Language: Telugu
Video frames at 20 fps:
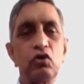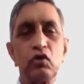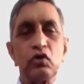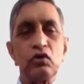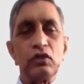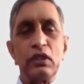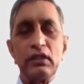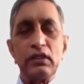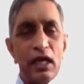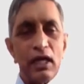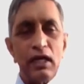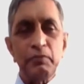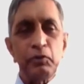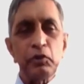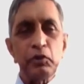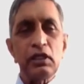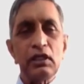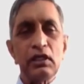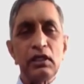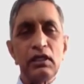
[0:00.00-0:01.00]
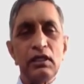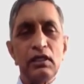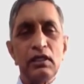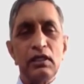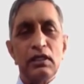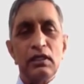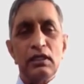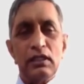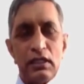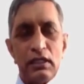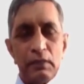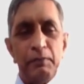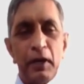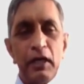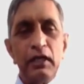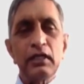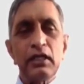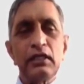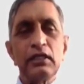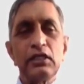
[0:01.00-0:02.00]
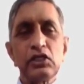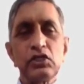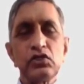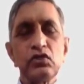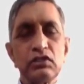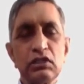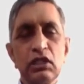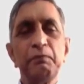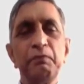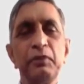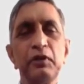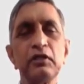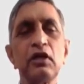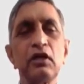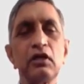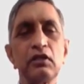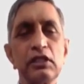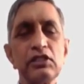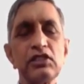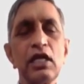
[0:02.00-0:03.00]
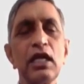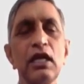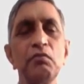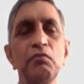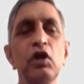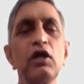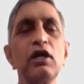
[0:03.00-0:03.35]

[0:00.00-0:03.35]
అనుకోకూడదు అది లేకపోతే ఈ పాటికి ఈ దేశం చెప్పన్నారు దేశాలుగా